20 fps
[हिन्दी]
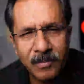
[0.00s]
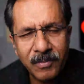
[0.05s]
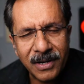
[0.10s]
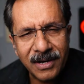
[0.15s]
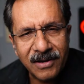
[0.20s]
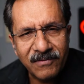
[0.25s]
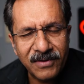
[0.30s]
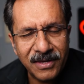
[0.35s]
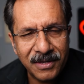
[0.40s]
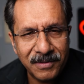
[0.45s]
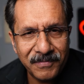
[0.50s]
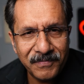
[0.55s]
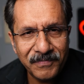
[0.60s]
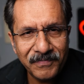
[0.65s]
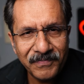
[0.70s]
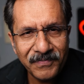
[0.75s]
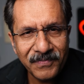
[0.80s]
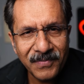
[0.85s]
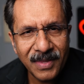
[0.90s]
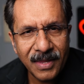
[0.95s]
पल्लवी
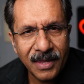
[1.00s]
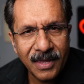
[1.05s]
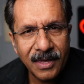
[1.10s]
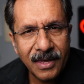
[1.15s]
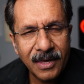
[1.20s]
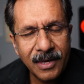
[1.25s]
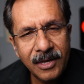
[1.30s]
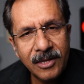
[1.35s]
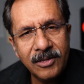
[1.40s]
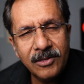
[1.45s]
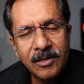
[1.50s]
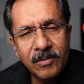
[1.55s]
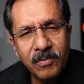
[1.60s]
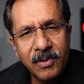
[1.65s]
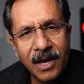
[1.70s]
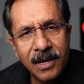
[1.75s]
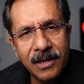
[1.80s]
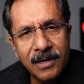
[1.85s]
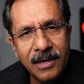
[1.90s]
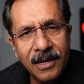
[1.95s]
इतनी
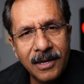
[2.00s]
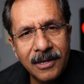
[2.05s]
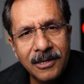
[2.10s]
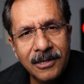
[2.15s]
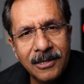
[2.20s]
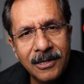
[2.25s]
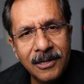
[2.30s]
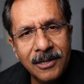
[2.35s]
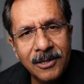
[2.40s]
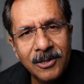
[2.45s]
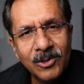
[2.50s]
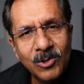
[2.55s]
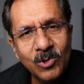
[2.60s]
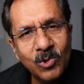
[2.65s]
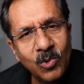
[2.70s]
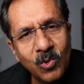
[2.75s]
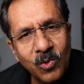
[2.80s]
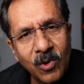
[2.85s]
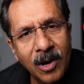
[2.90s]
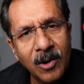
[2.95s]
प्यारी है कि
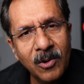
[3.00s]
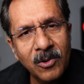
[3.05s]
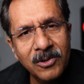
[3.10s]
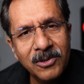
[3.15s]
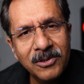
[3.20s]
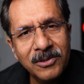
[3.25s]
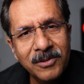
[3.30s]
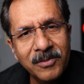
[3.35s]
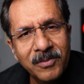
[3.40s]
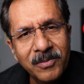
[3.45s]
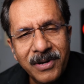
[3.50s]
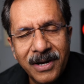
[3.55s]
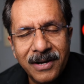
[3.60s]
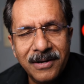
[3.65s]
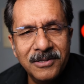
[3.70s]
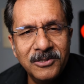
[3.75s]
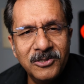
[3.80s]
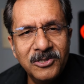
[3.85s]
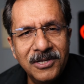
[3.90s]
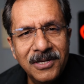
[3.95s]
थ्रू आउट
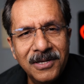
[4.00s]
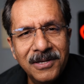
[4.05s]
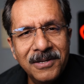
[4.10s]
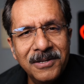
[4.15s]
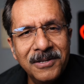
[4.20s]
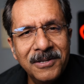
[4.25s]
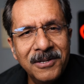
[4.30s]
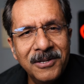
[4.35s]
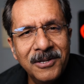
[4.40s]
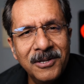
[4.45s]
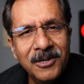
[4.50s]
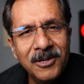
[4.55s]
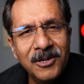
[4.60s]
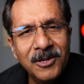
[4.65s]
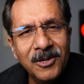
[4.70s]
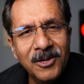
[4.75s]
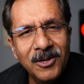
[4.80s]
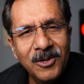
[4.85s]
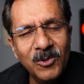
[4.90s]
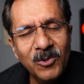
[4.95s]
प्रेगनेंसी
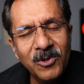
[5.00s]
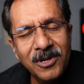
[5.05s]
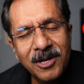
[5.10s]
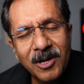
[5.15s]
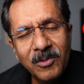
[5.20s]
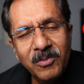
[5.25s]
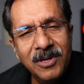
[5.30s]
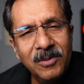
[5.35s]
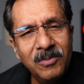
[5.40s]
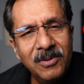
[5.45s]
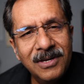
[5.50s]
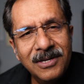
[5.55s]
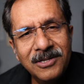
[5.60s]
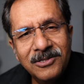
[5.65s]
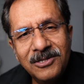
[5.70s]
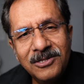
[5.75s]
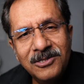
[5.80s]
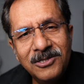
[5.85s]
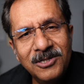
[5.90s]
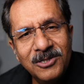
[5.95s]
इन्होंने कभी भी
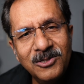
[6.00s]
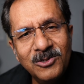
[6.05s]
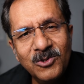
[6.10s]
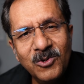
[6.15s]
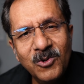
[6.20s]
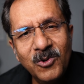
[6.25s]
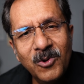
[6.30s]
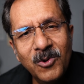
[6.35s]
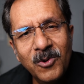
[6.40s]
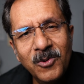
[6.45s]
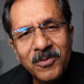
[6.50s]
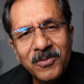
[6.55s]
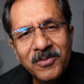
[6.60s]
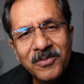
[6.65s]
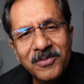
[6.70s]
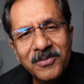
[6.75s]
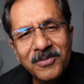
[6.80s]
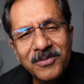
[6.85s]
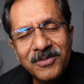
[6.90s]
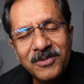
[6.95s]
किसी चीज़ को
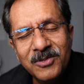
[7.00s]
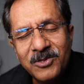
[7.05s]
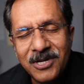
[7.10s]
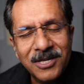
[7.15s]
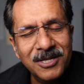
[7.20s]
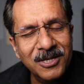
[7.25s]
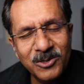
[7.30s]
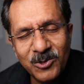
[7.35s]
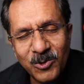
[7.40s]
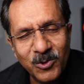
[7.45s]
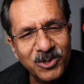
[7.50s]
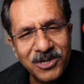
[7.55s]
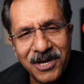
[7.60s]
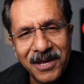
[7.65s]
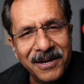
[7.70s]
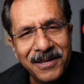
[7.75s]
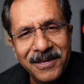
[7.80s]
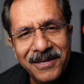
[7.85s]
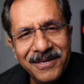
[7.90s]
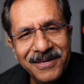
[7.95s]
ज़्यादा सोचा
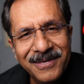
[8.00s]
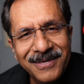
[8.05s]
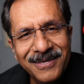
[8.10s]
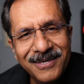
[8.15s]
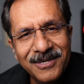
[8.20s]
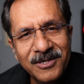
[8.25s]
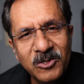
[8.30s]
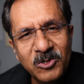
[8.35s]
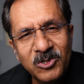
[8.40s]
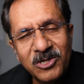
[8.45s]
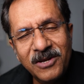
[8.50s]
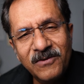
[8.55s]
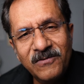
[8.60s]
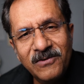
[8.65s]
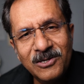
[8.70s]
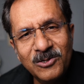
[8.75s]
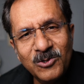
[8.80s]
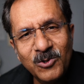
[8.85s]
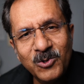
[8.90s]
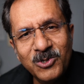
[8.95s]
नहीं सिर्फ
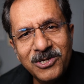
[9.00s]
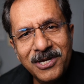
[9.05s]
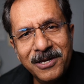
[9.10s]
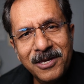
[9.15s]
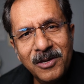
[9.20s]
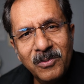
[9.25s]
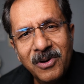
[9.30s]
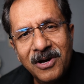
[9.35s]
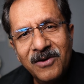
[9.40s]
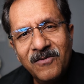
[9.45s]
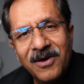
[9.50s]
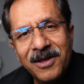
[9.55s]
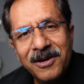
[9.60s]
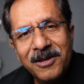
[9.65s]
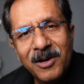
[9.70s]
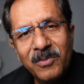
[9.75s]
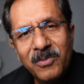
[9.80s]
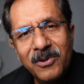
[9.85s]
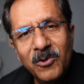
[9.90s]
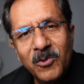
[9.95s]
ये सोचा कि भगवान
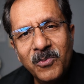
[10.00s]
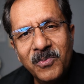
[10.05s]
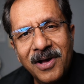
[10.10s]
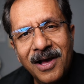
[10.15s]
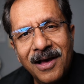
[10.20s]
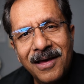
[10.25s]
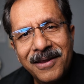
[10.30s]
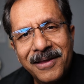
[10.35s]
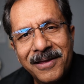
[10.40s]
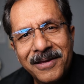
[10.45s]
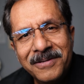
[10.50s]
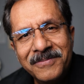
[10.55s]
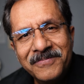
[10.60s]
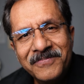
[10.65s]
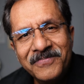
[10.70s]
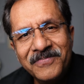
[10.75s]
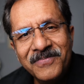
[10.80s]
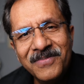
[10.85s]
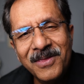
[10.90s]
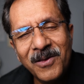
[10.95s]
का परोपकार है
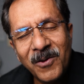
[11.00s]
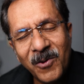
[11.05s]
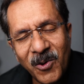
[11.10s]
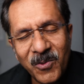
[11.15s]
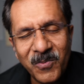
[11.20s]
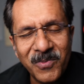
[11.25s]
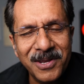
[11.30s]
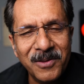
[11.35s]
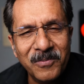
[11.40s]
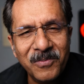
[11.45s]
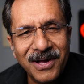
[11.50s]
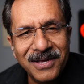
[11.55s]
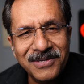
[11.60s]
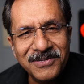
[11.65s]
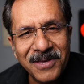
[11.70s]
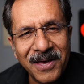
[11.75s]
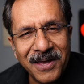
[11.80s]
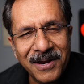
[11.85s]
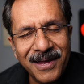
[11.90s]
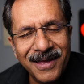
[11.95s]
और मेरे
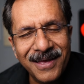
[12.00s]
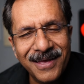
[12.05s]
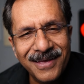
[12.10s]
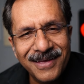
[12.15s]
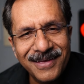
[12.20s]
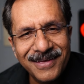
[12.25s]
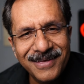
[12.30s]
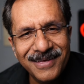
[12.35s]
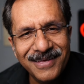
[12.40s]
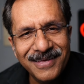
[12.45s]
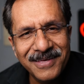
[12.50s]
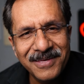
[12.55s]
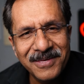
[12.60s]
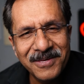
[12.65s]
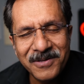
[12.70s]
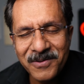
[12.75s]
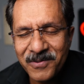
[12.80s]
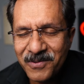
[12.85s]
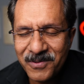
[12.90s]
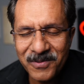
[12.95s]
पास आ रहा है
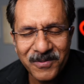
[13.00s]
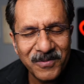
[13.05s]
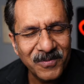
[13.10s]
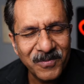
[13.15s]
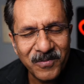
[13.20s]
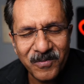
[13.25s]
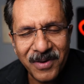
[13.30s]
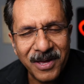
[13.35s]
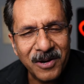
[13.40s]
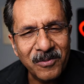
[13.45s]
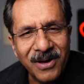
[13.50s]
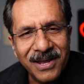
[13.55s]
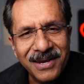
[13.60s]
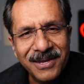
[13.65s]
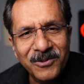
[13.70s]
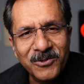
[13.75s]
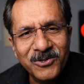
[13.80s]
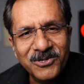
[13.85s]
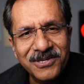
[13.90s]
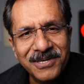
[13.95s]

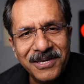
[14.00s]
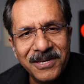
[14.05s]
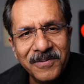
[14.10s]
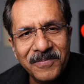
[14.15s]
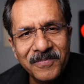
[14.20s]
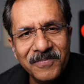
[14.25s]
मेहरबानी उसकी